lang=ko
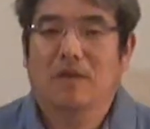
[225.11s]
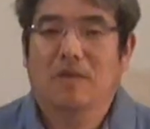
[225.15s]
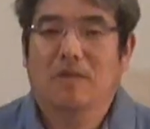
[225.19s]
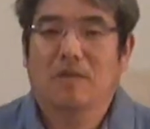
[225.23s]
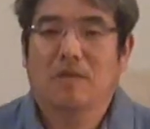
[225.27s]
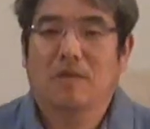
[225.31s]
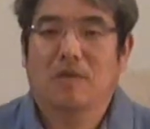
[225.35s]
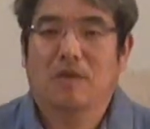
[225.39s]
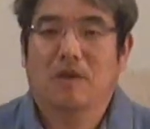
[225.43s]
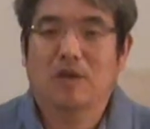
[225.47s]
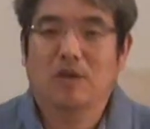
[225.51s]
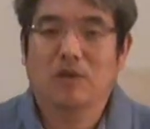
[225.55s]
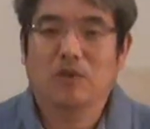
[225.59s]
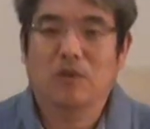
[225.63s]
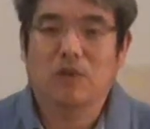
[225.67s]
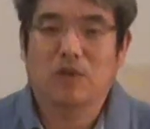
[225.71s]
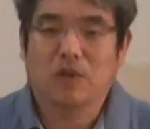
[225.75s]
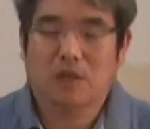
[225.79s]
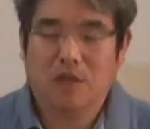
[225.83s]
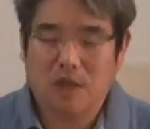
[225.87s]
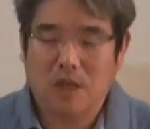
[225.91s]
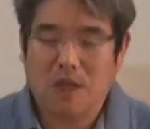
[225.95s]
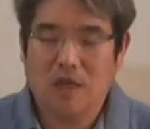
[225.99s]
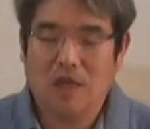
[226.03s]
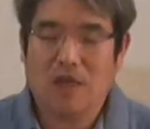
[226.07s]
뭐 그래도
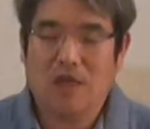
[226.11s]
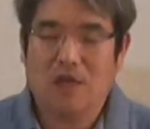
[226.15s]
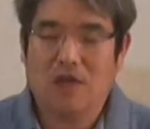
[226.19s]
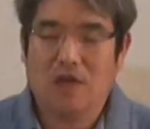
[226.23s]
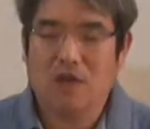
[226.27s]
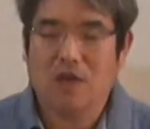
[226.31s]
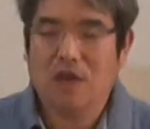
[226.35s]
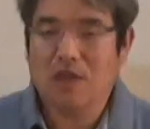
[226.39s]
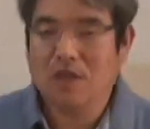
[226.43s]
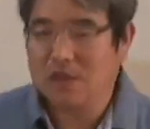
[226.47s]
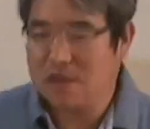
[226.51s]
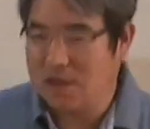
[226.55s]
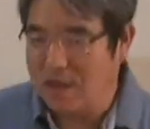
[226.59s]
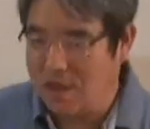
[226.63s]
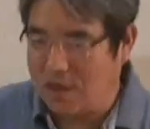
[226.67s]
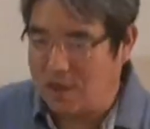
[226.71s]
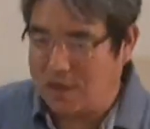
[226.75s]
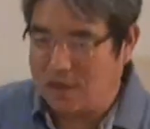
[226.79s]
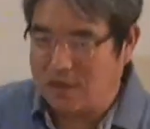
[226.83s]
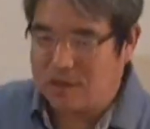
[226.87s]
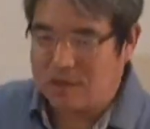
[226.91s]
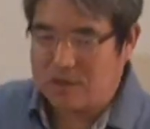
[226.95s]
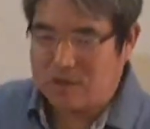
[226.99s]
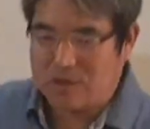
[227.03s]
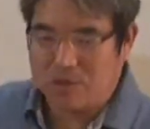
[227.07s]
제일 거기에
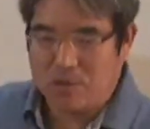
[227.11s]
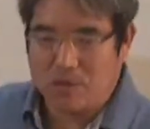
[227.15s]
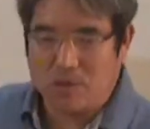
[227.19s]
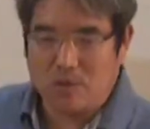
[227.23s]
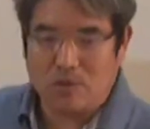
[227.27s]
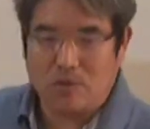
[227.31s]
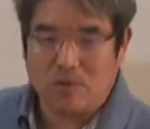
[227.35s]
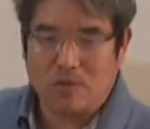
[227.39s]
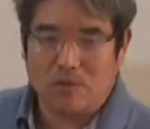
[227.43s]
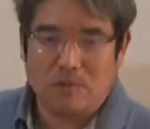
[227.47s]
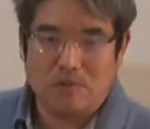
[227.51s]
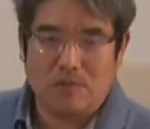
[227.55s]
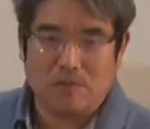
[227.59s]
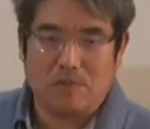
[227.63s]
제일 또